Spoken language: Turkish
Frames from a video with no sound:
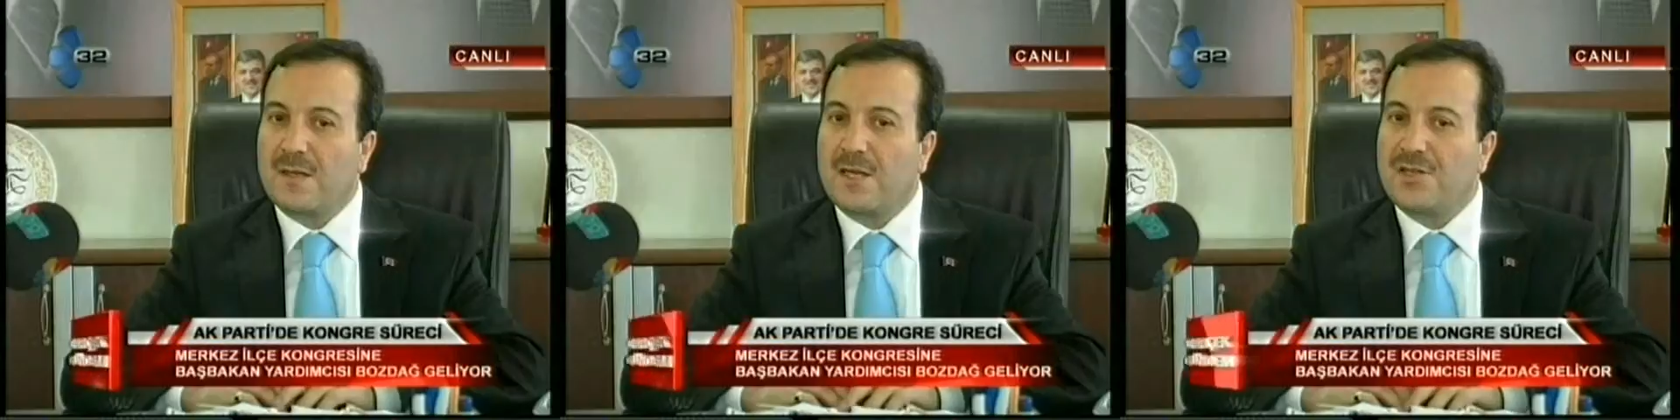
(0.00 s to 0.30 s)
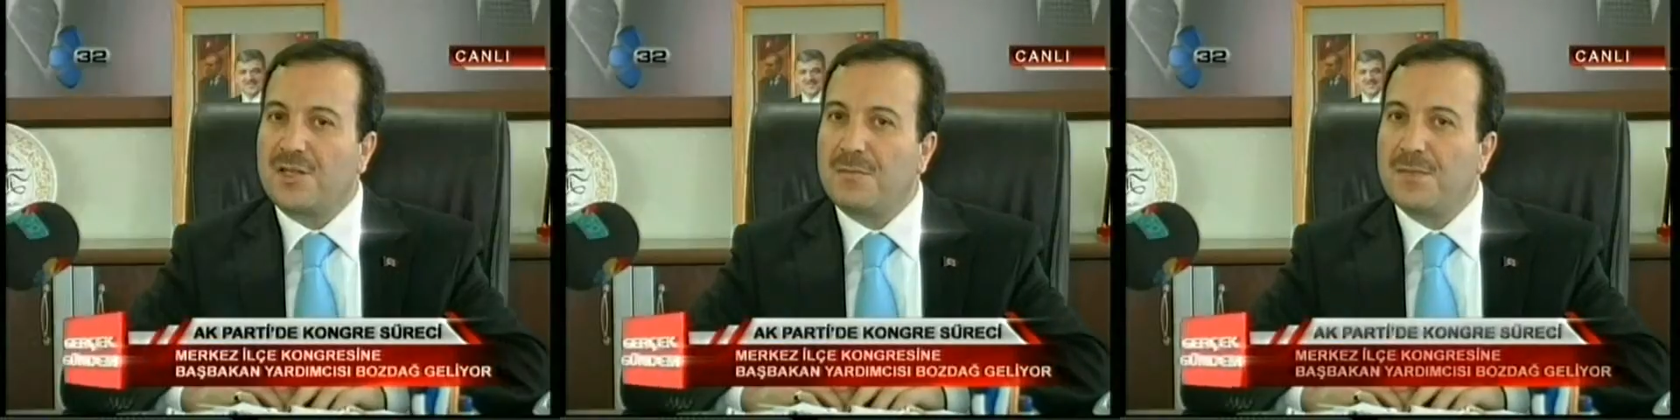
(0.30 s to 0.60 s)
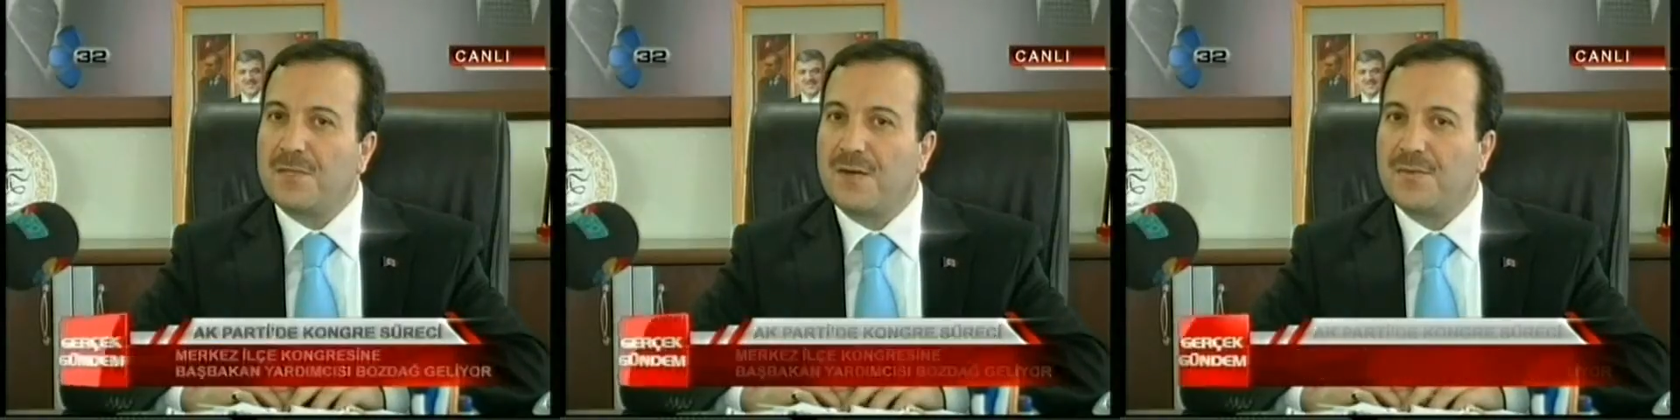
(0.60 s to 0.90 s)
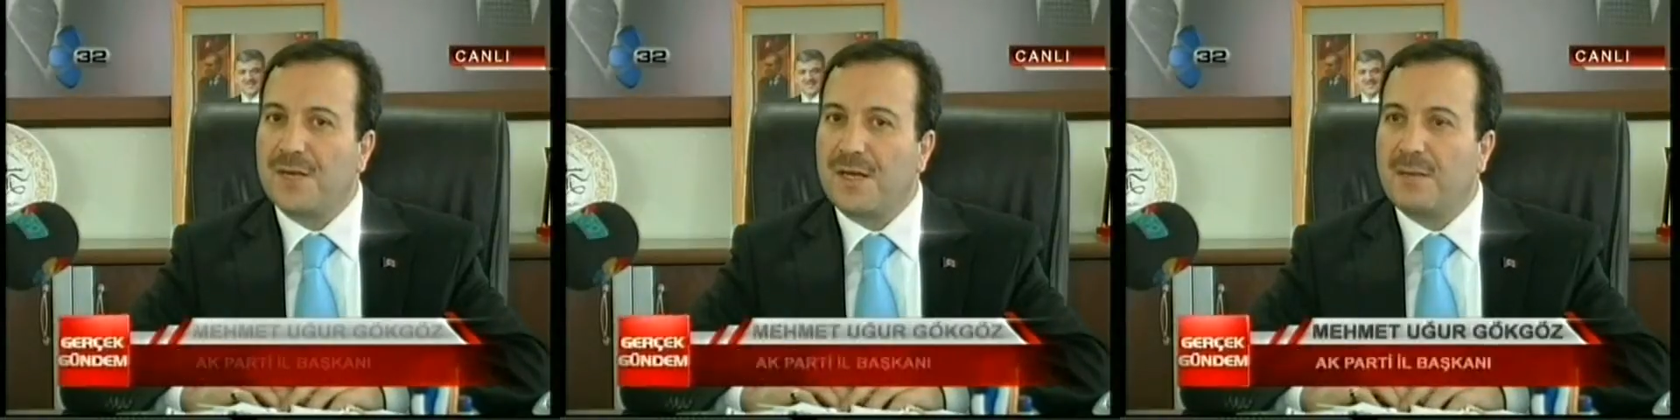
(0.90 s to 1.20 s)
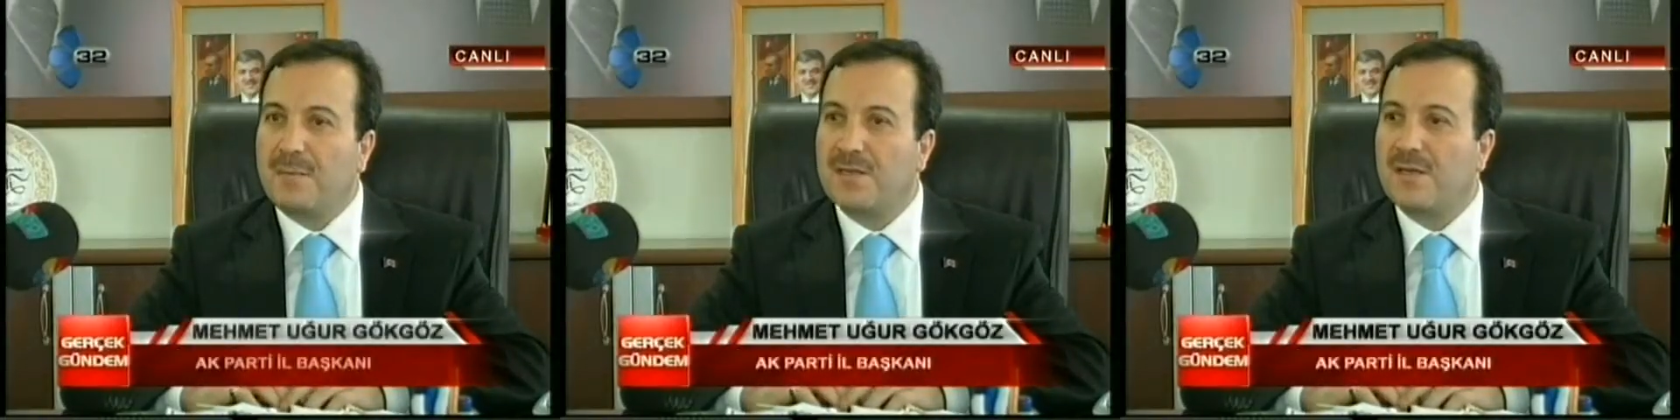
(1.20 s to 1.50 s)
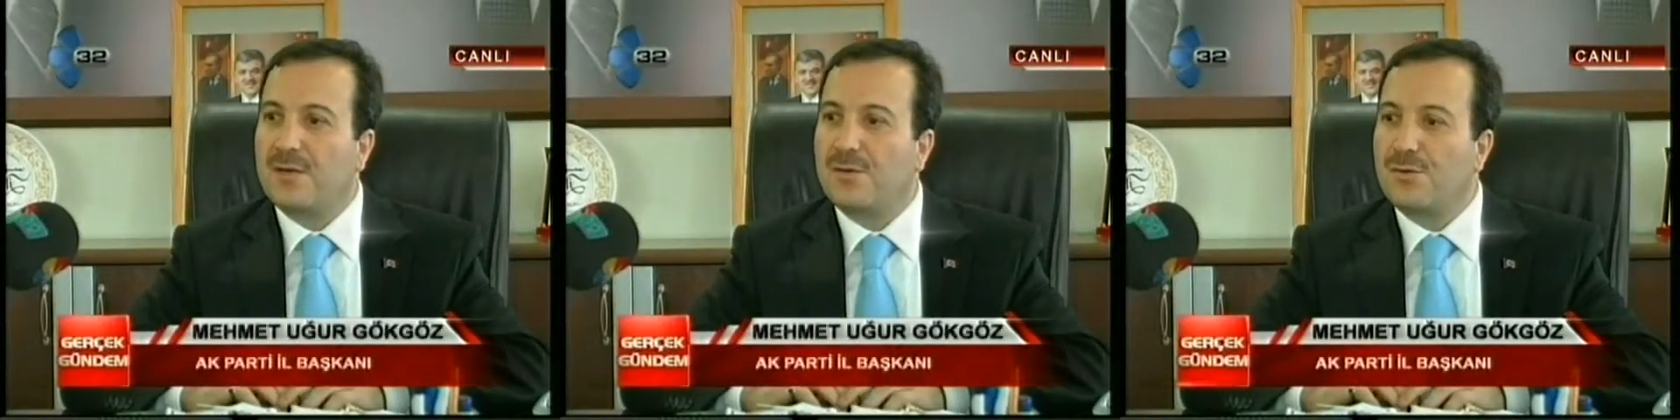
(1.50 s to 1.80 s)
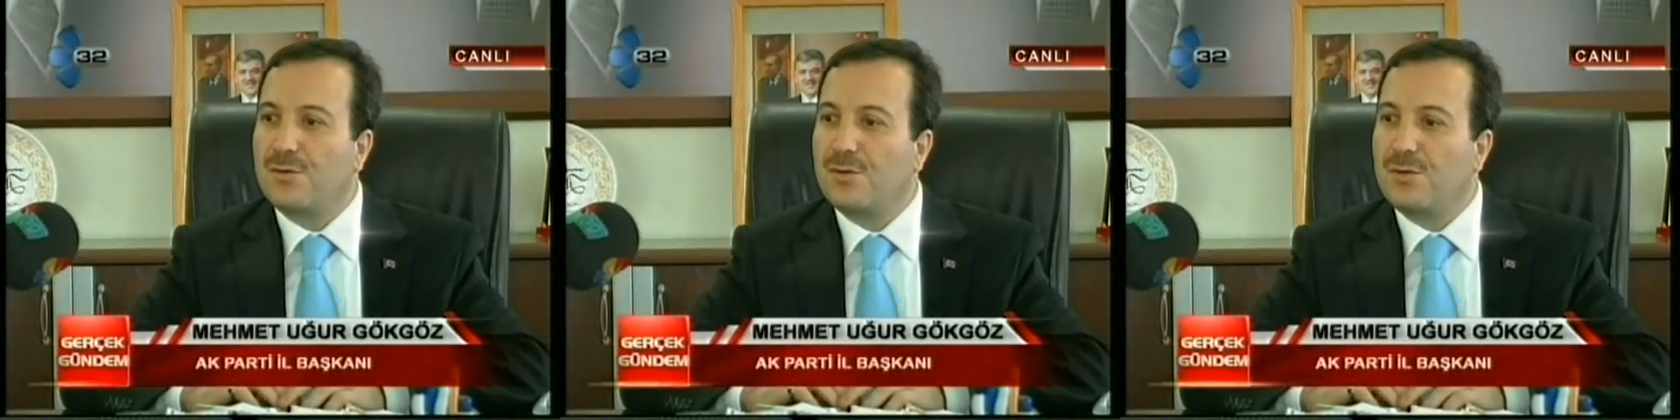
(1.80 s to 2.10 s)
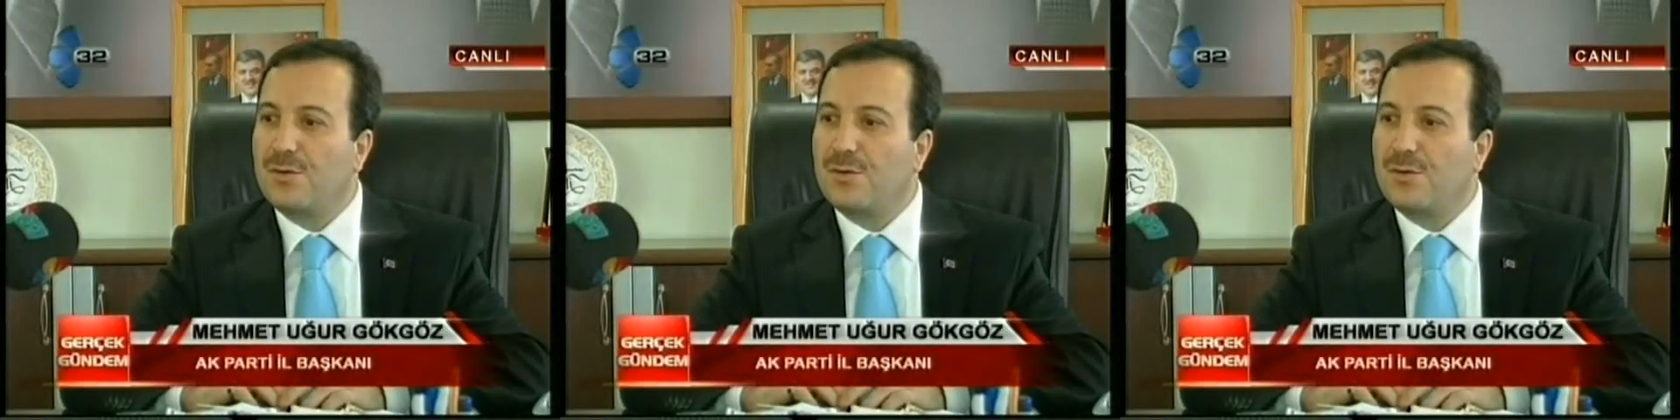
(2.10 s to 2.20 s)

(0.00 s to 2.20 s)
Geçtiğimiz hafta pazar günü